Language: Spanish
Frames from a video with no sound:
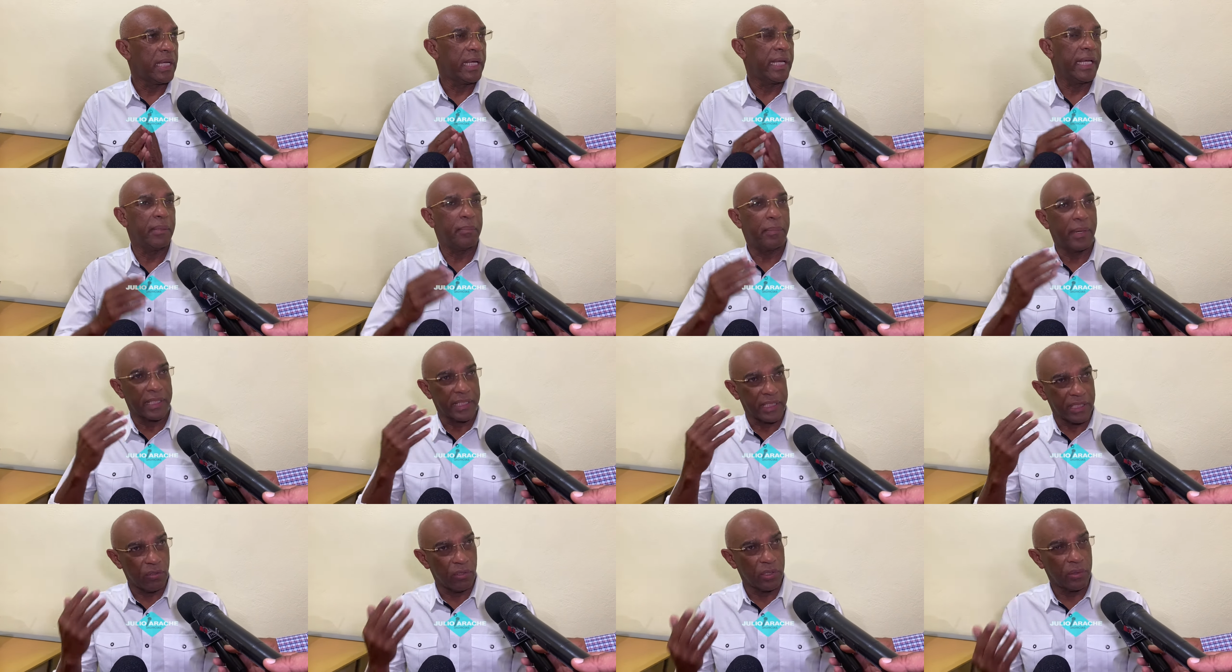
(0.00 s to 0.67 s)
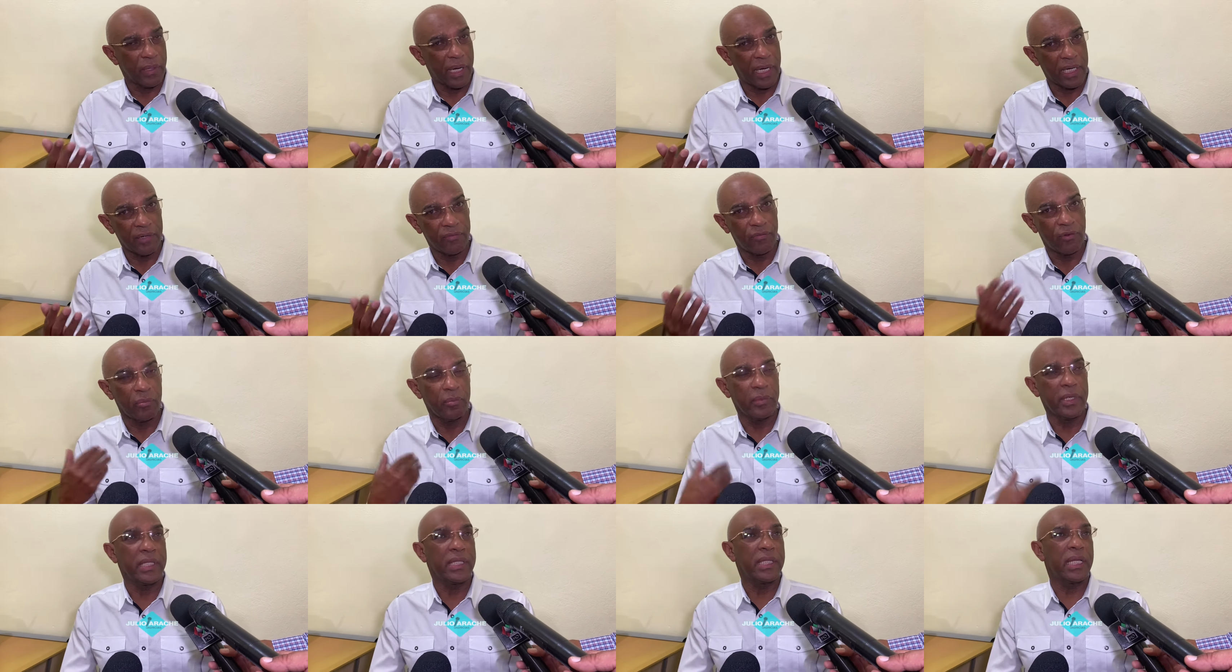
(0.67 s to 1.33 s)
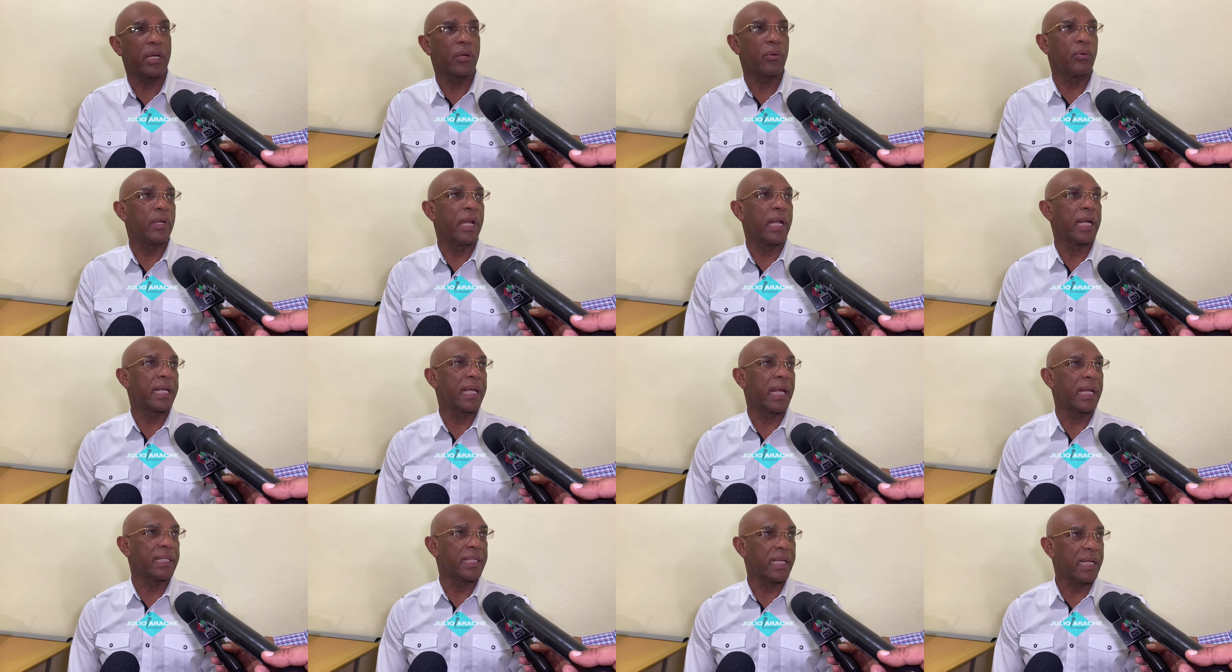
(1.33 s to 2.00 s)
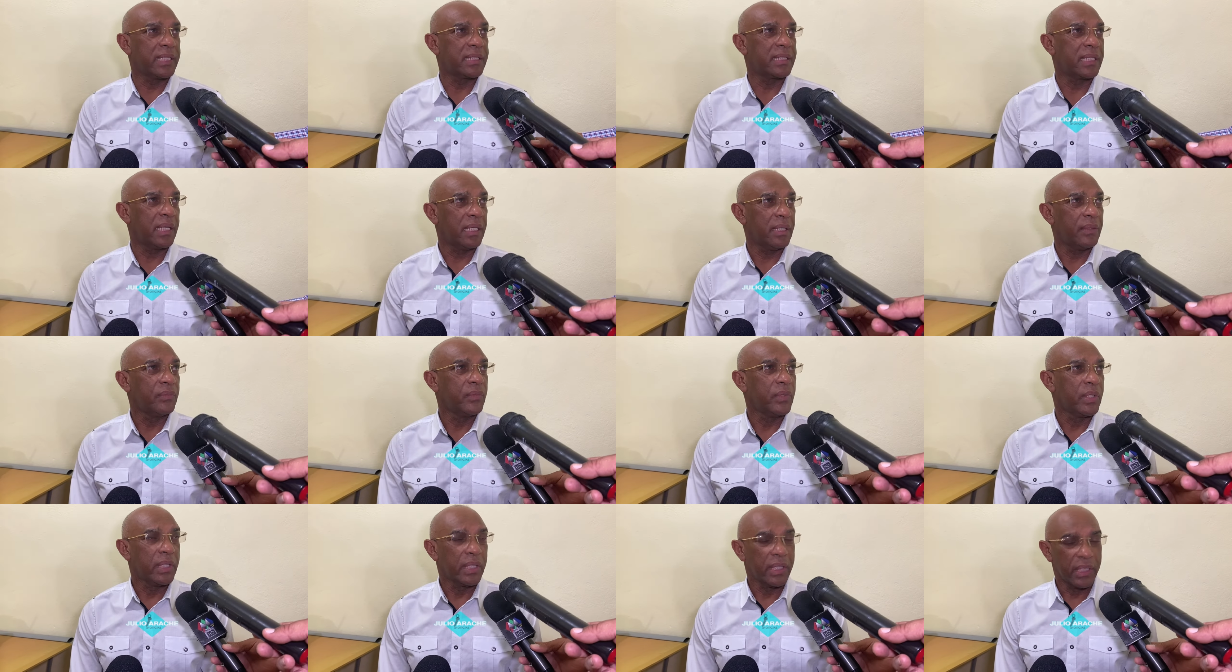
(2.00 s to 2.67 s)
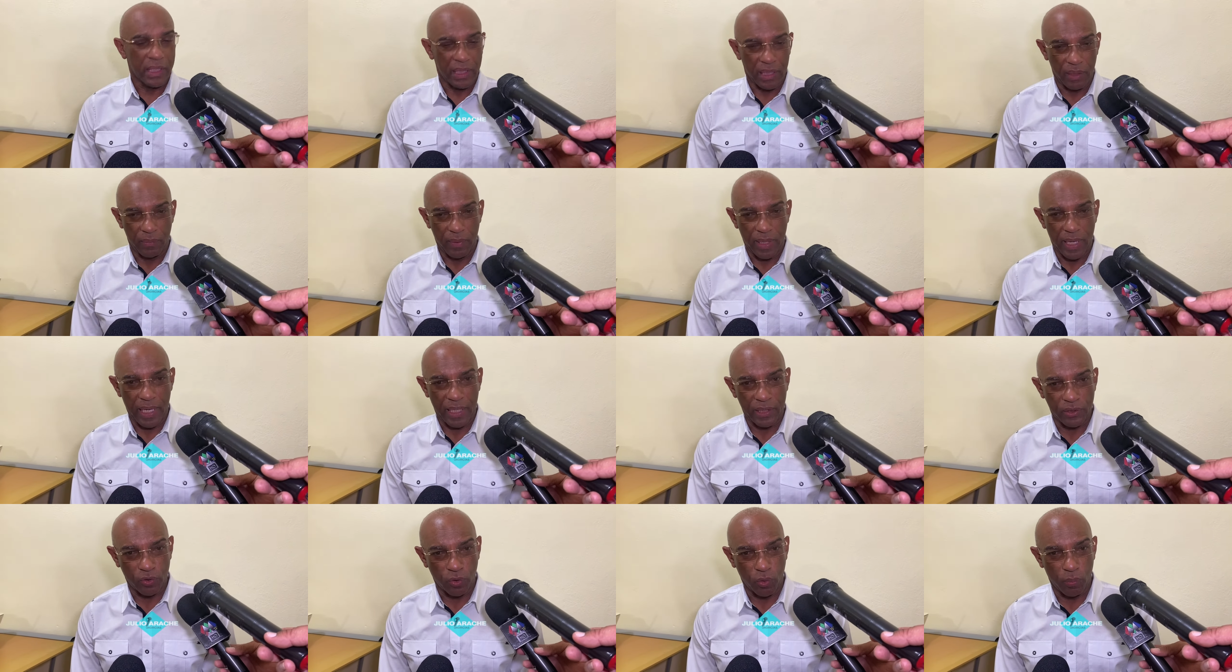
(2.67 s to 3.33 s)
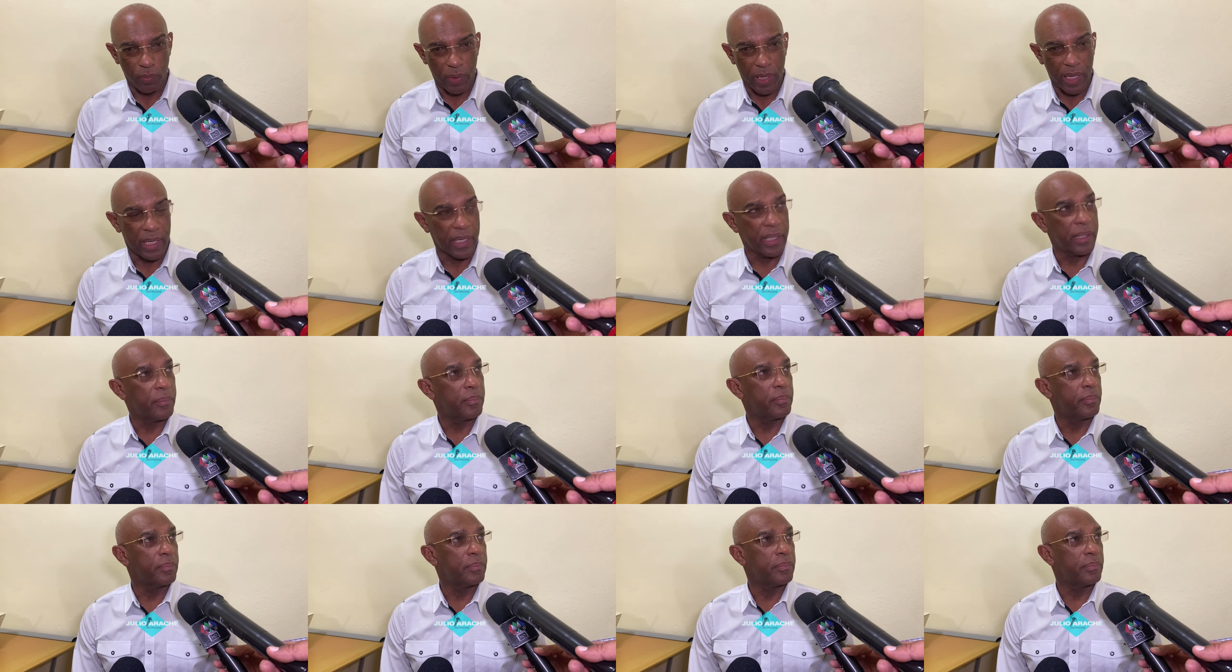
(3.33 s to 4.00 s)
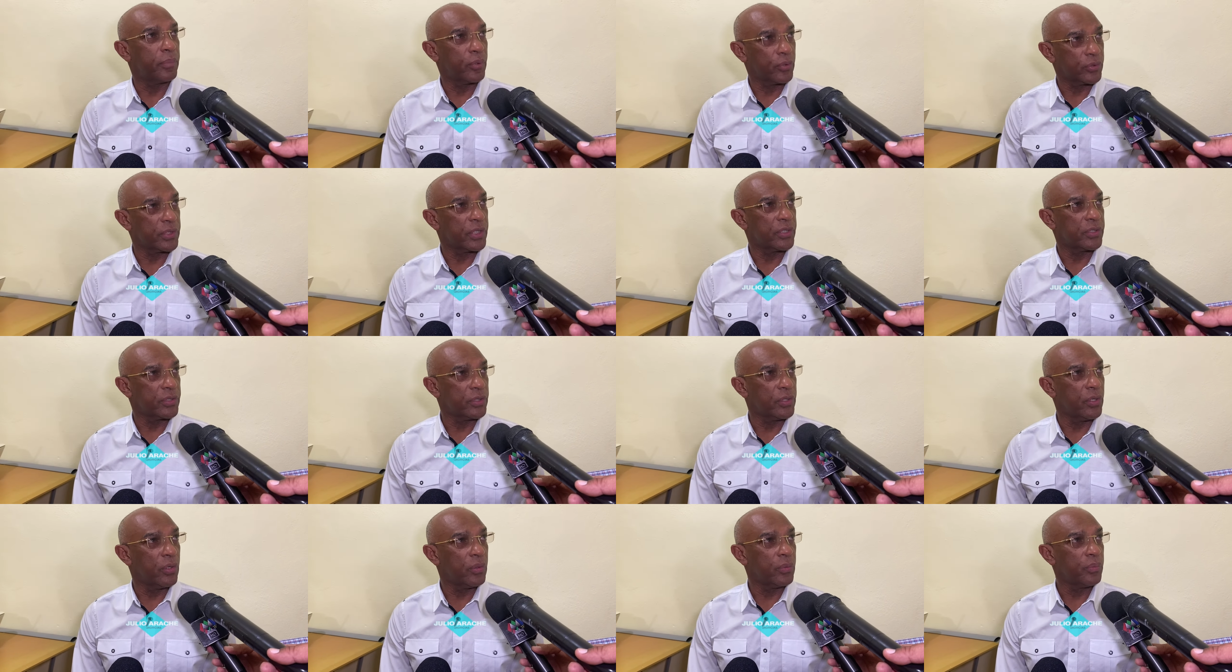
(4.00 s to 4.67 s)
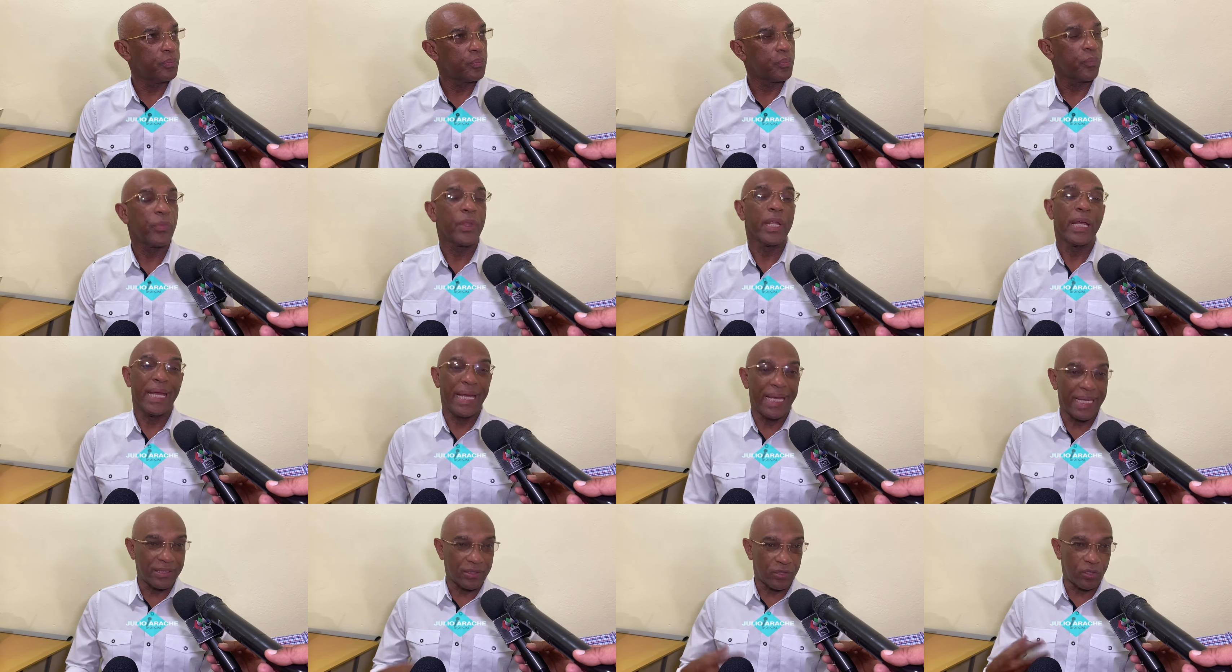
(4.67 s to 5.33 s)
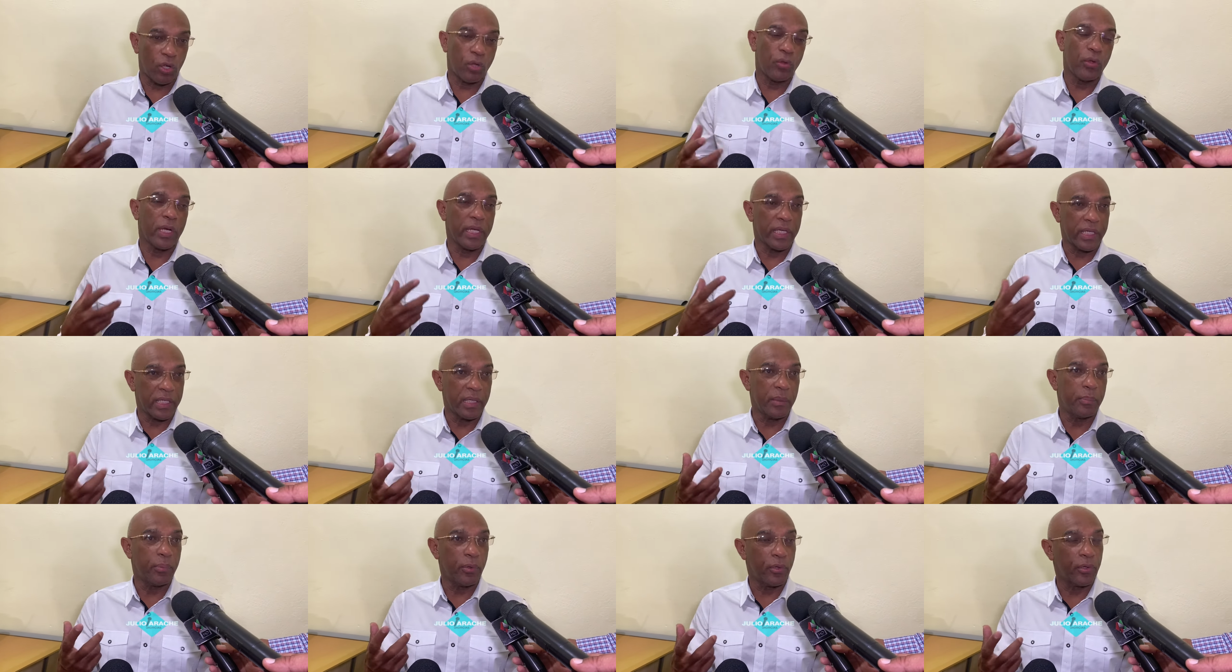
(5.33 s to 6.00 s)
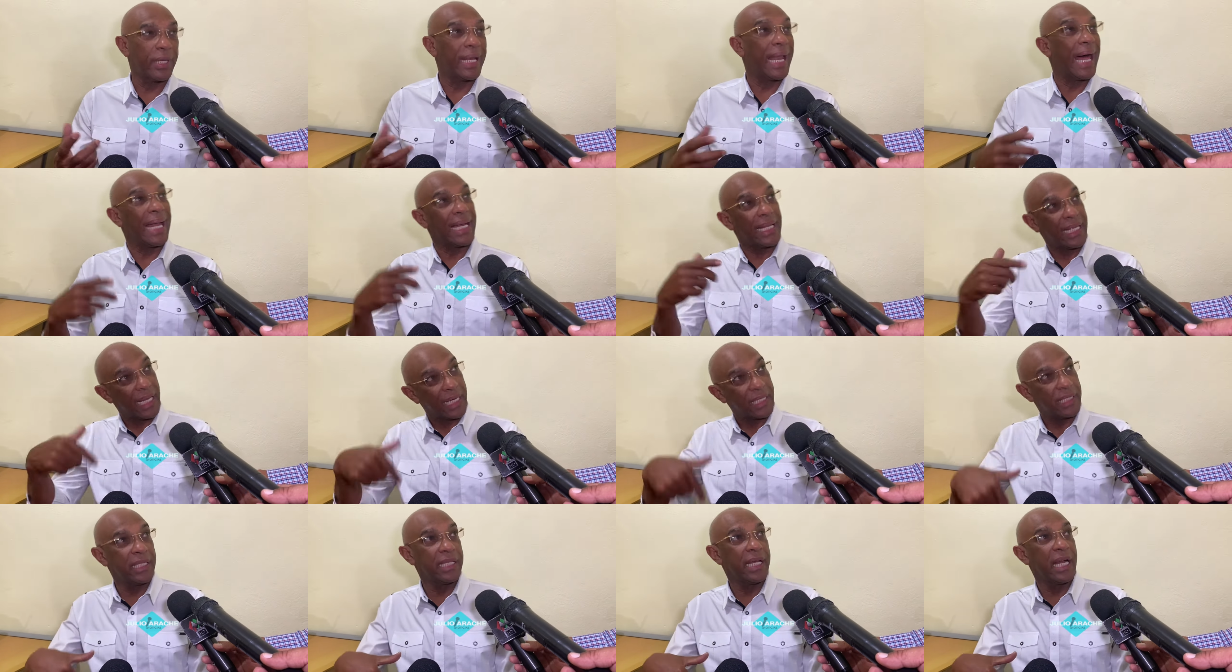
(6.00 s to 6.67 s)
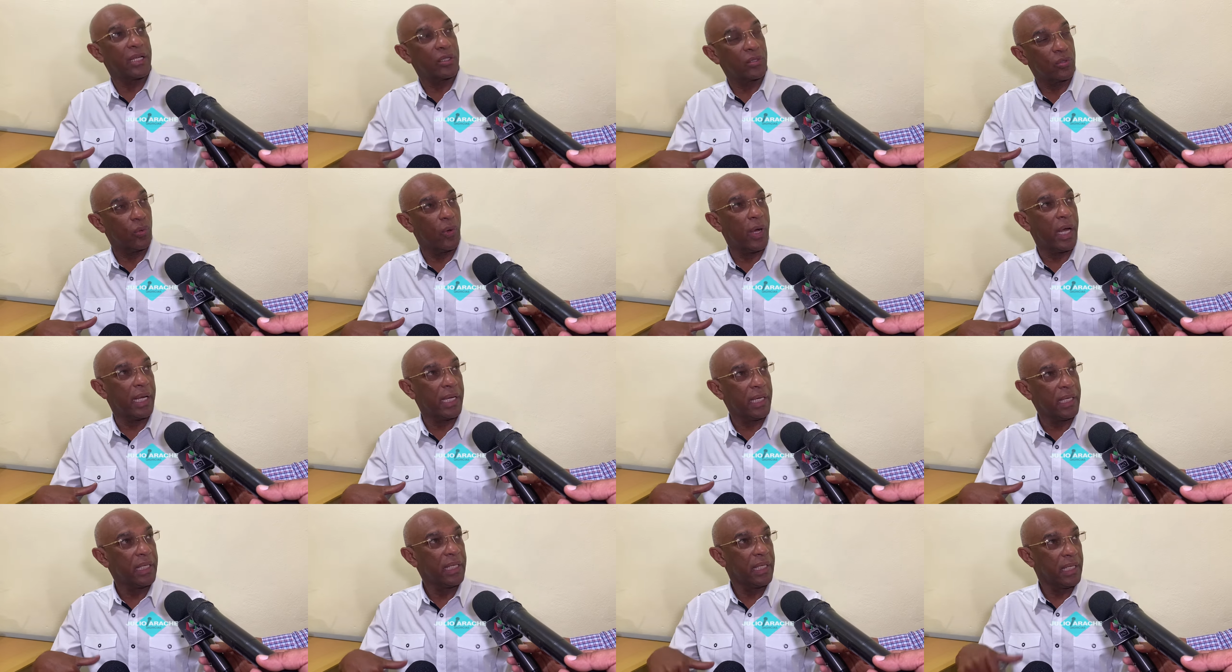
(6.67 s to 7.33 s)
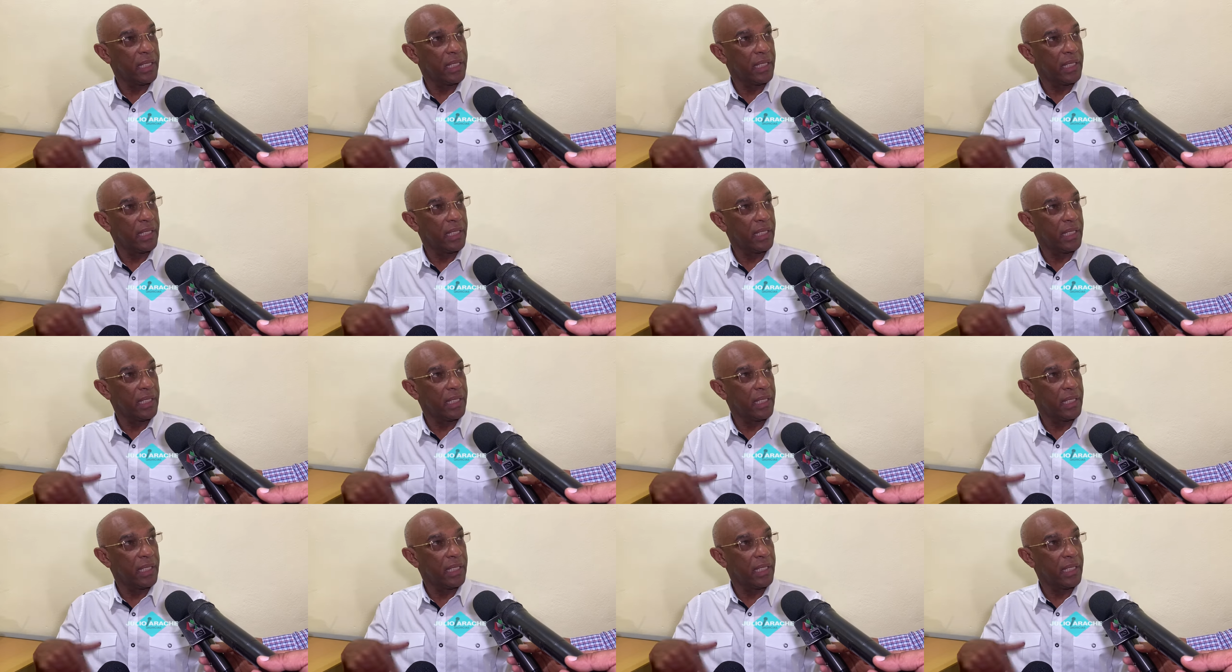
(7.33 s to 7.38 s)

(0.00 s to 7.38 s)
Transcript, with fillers: El Partido Liberal Reformista con la alcaldesa, que va a tomar posesión, eh, todo el equipo de la alcaldía actual,